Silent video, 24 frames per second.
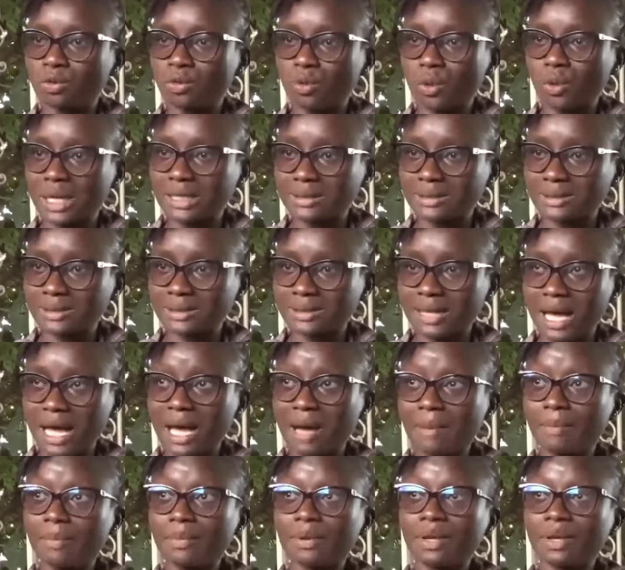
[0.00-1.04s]

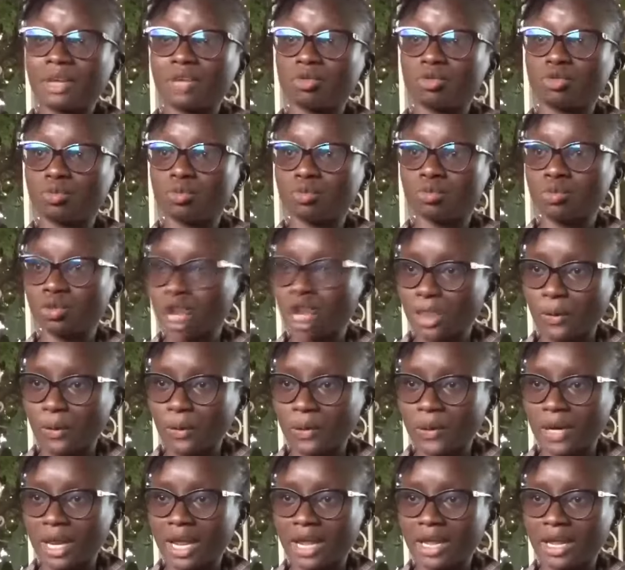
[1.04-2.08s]
WhatsApp et de bouche à
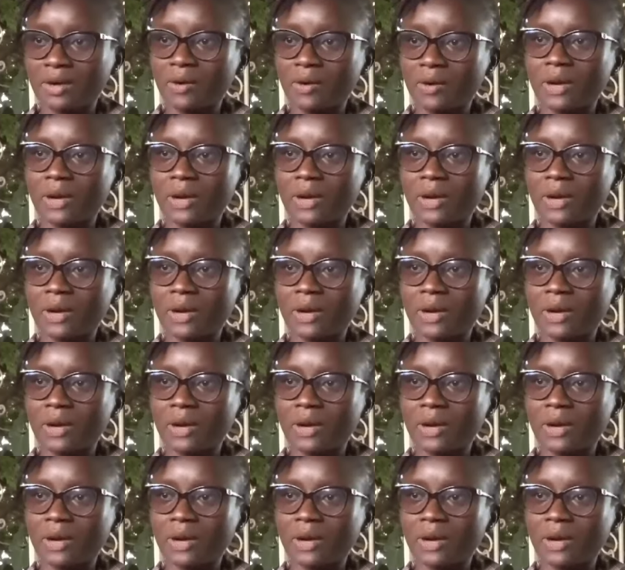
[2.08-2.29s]
oreille.